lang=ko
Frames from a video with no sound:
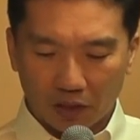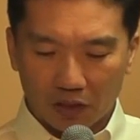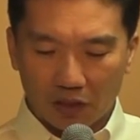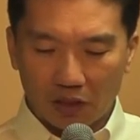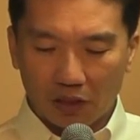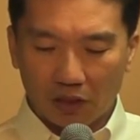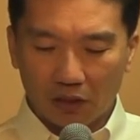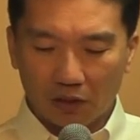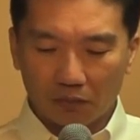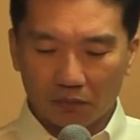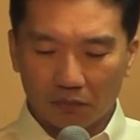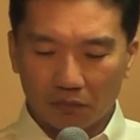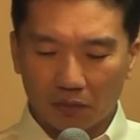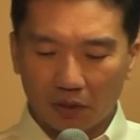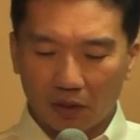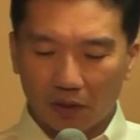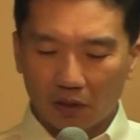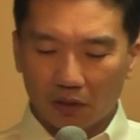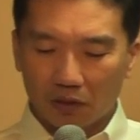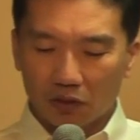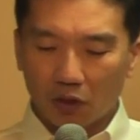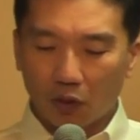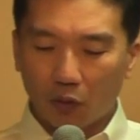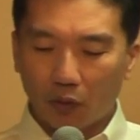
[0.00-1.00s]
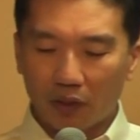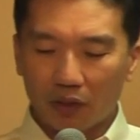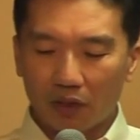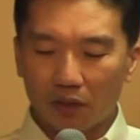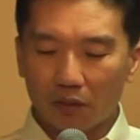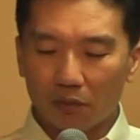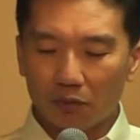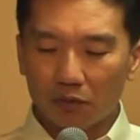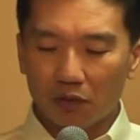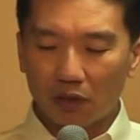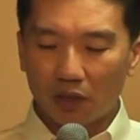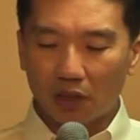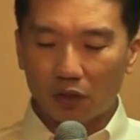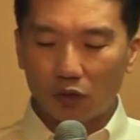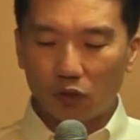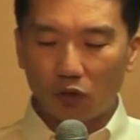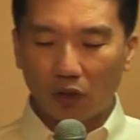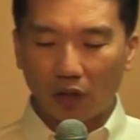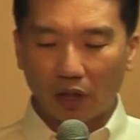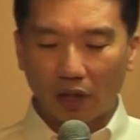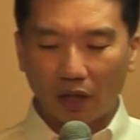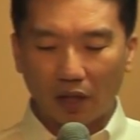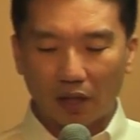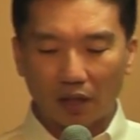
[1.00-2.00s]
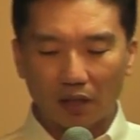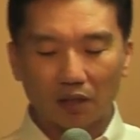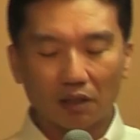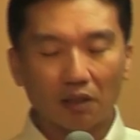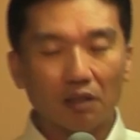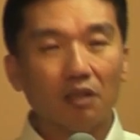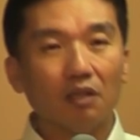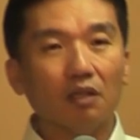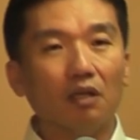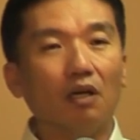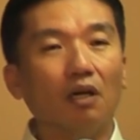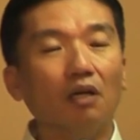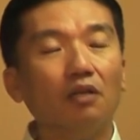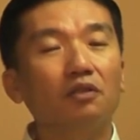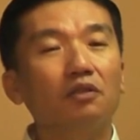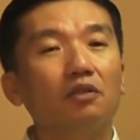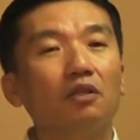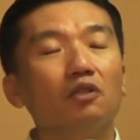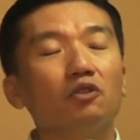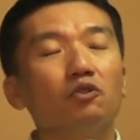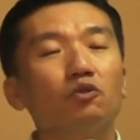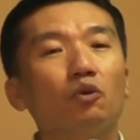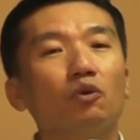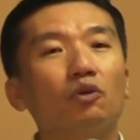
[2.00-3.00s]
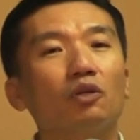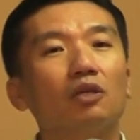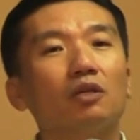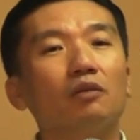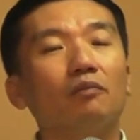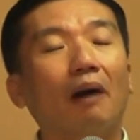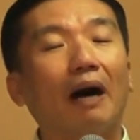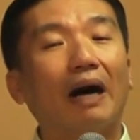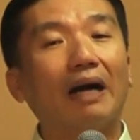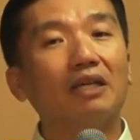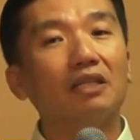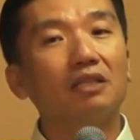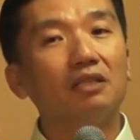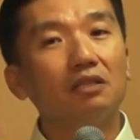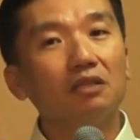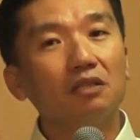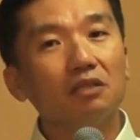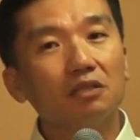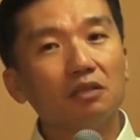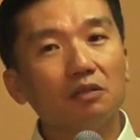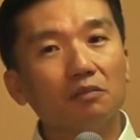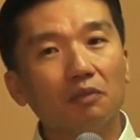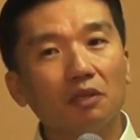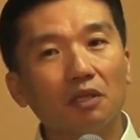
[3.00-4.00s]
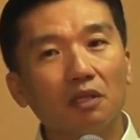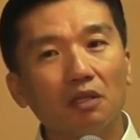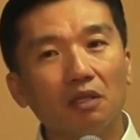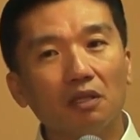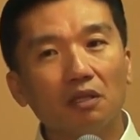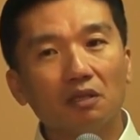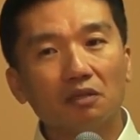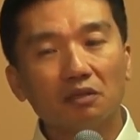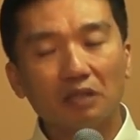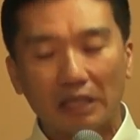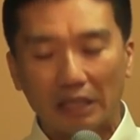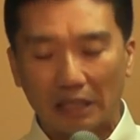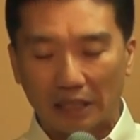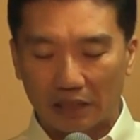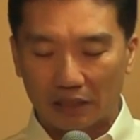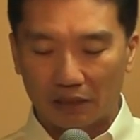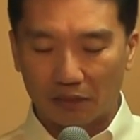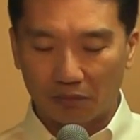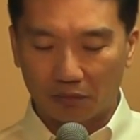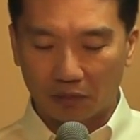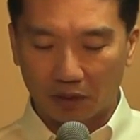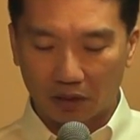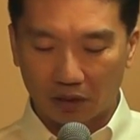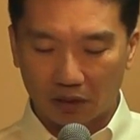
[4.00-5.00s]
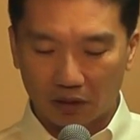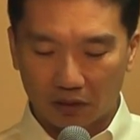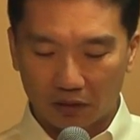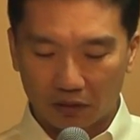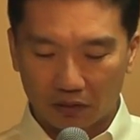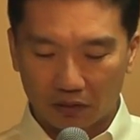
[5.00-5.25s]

지금 저와 여러분들의 귀에 어떤 소리를 많이 들으시며 살아가십니까?